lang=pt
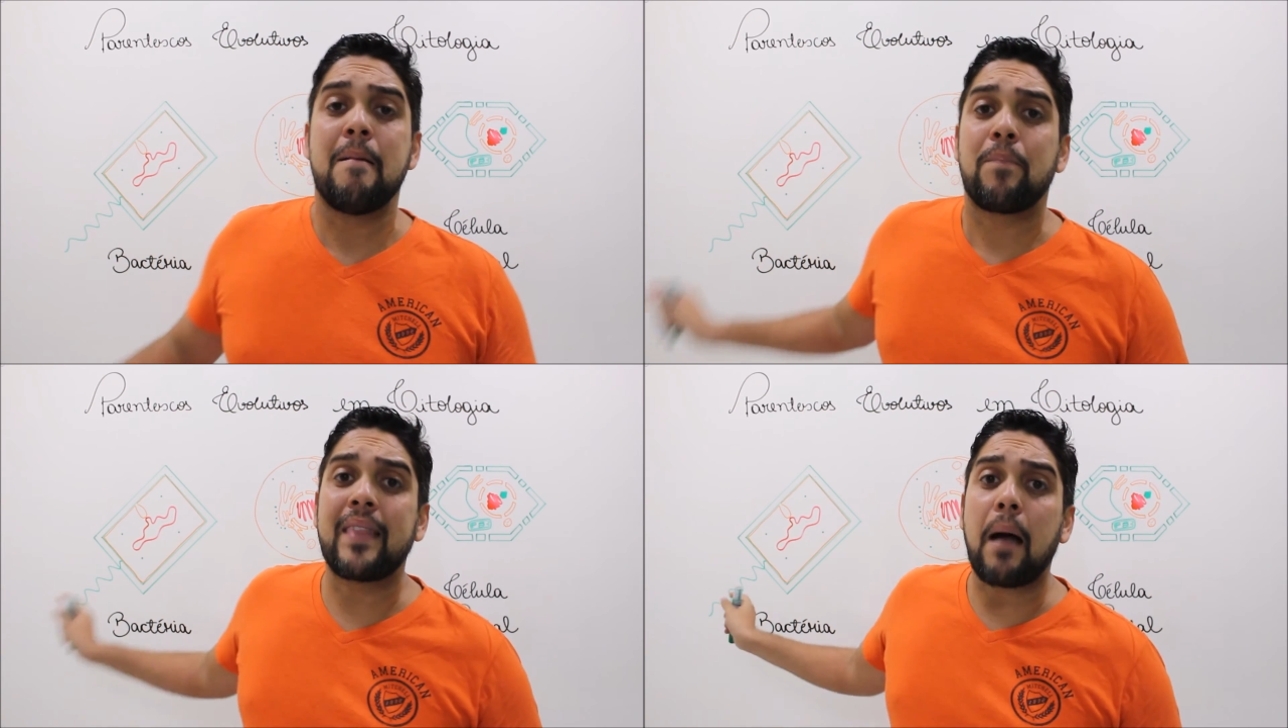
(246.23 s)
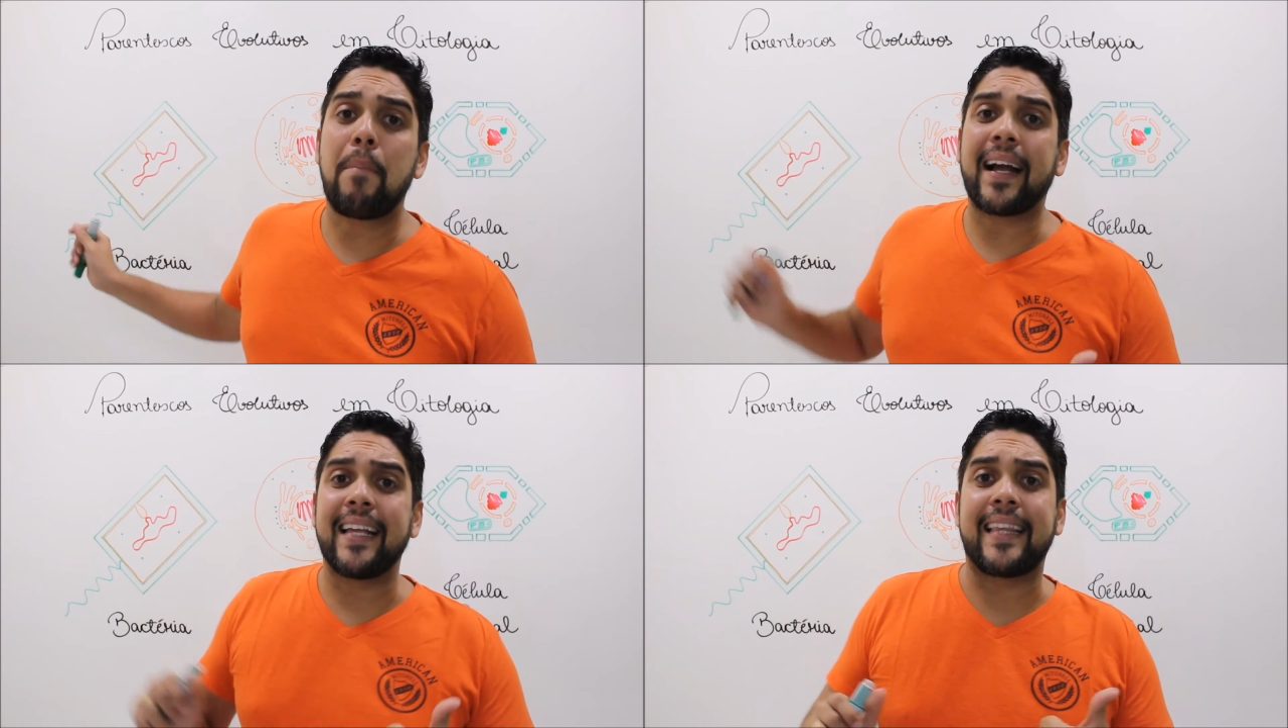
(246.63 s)
na
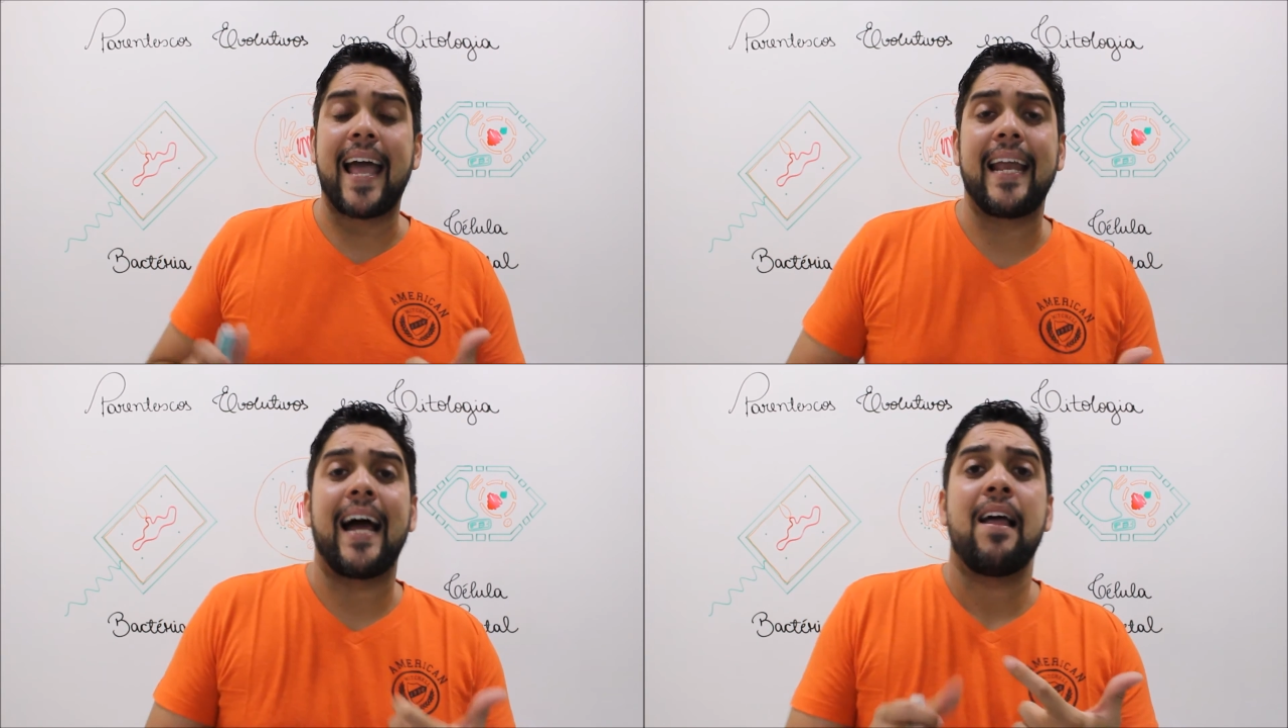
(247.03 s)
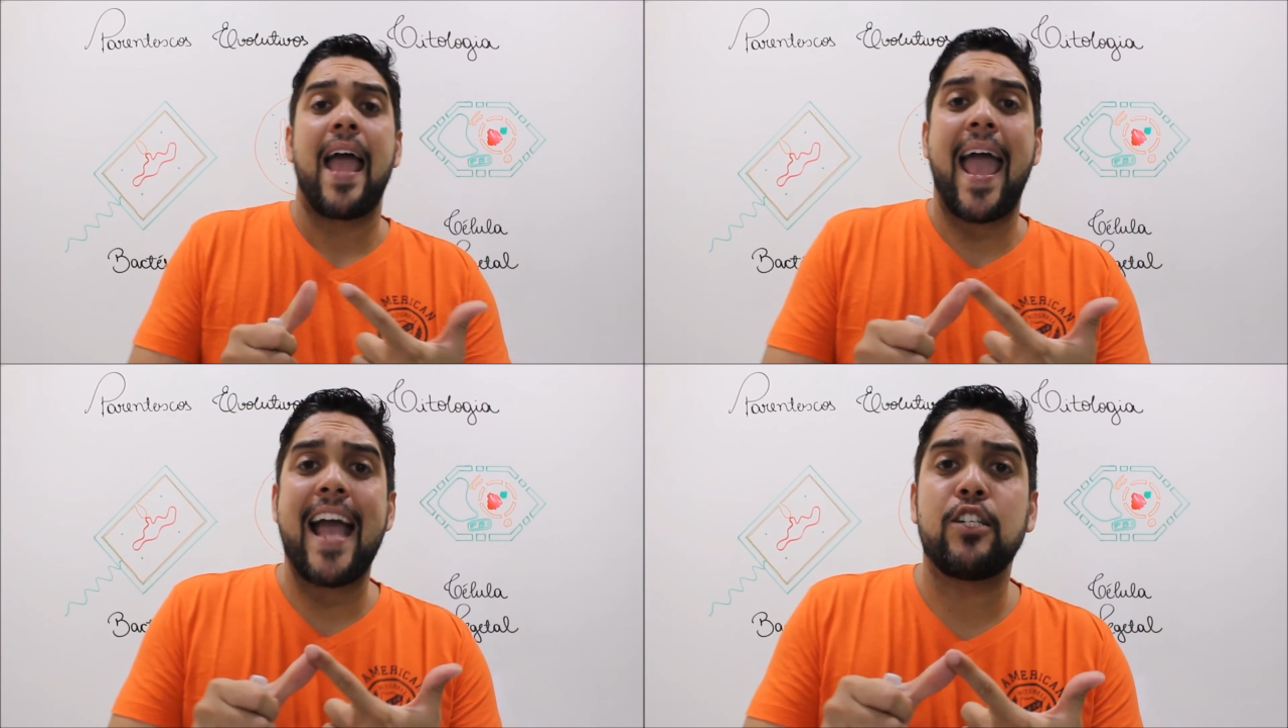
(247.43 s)
bactéria
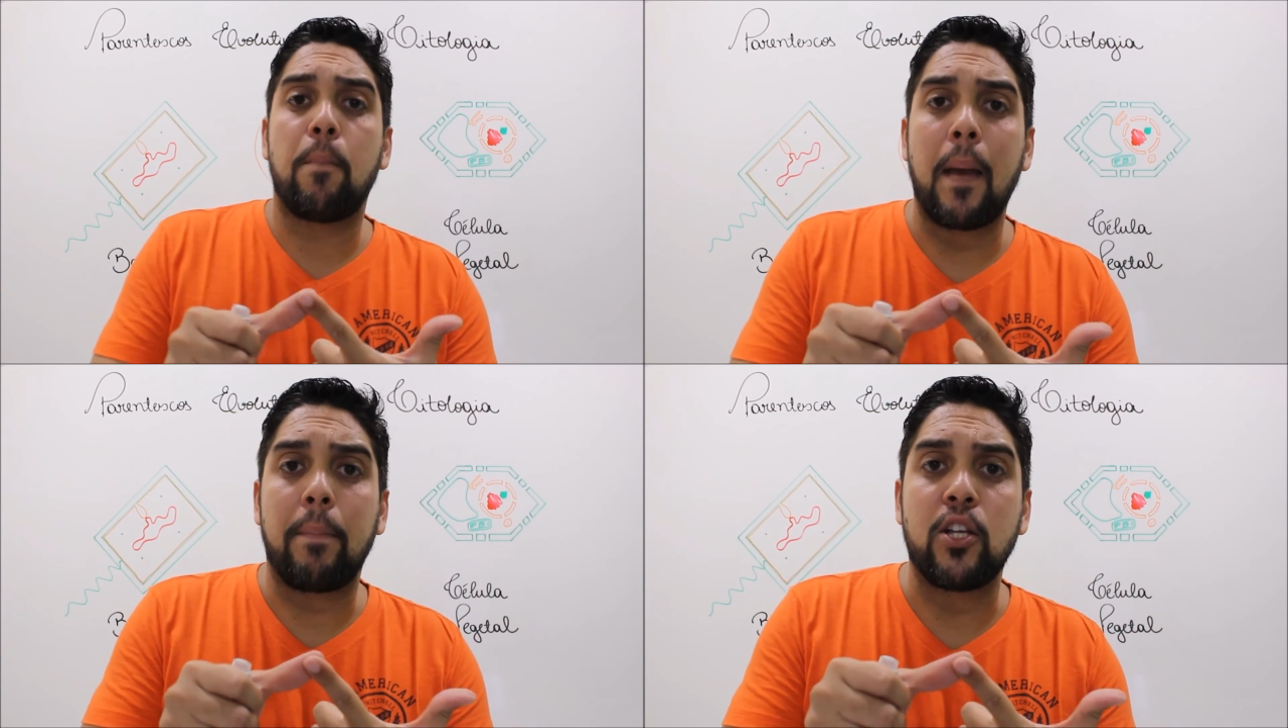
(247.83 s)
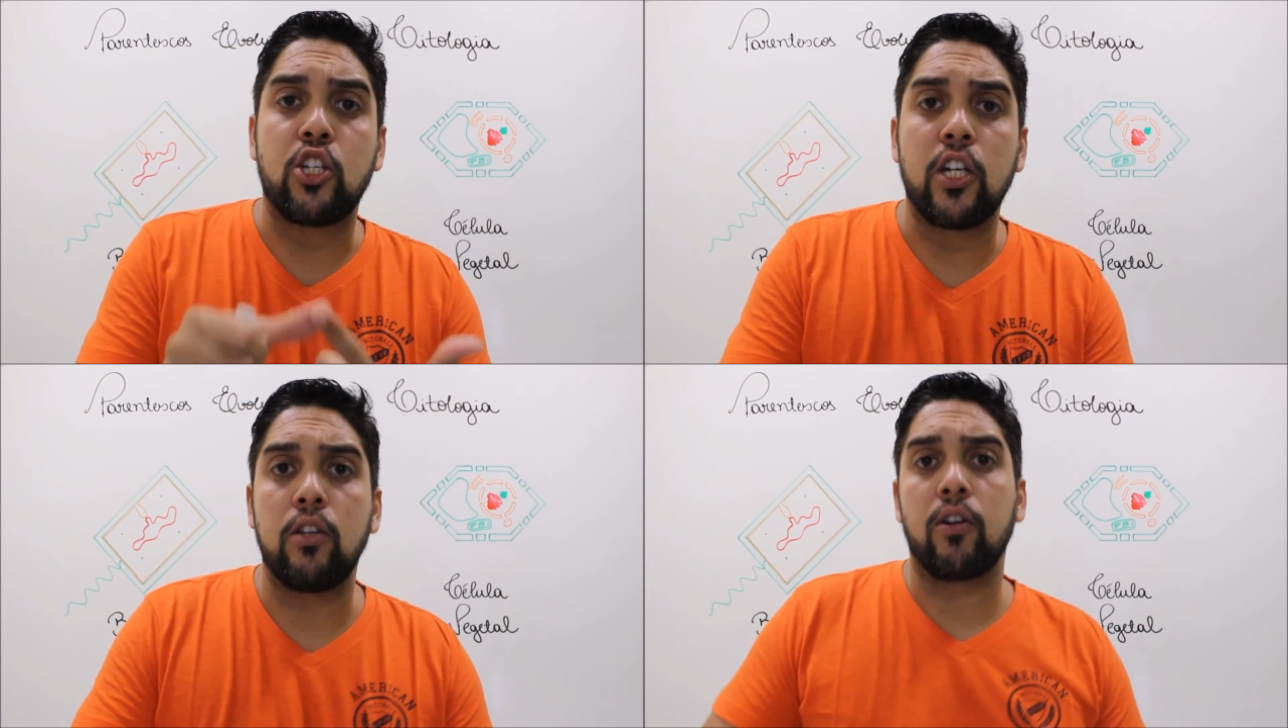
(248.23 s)
é de
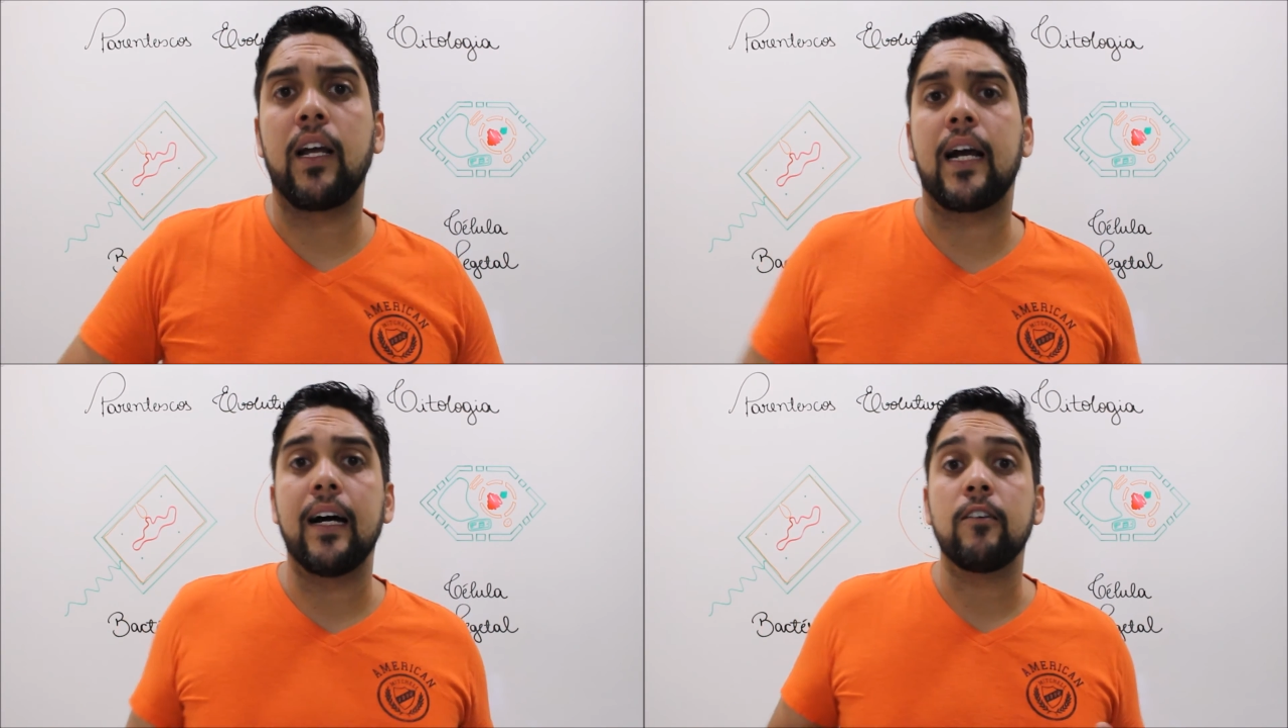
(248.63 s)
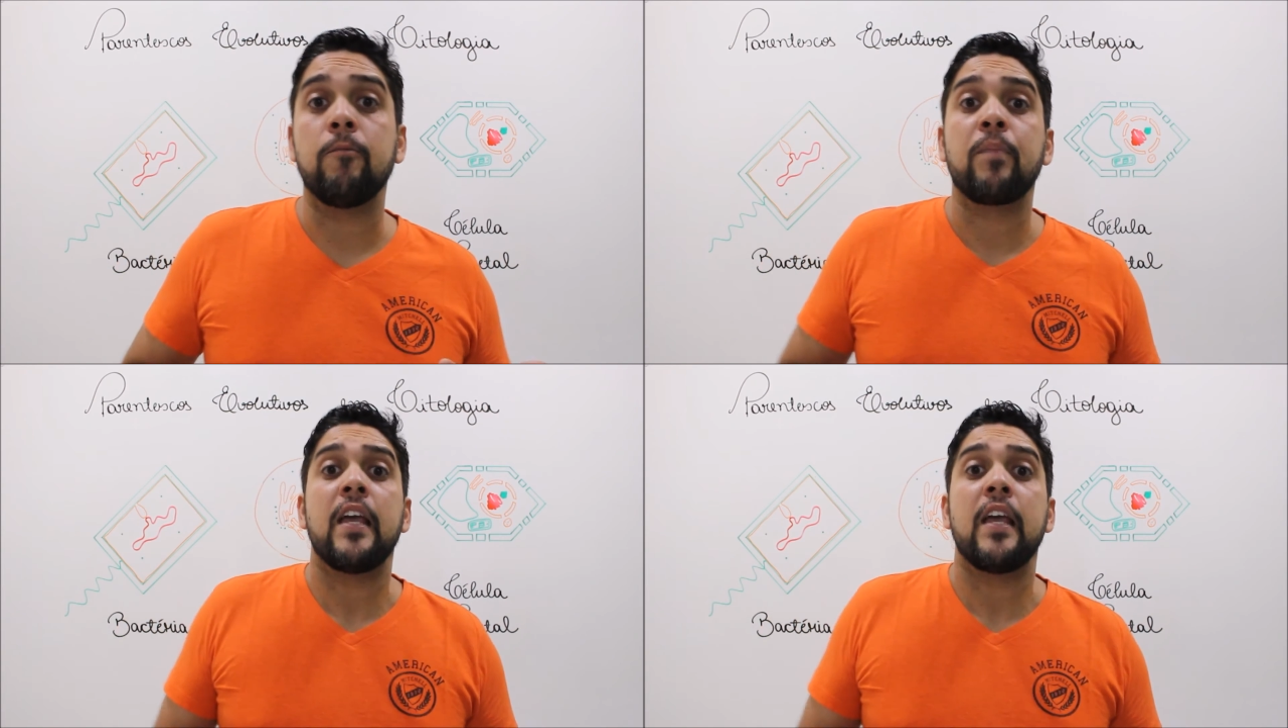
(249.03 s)
peptídeo glicano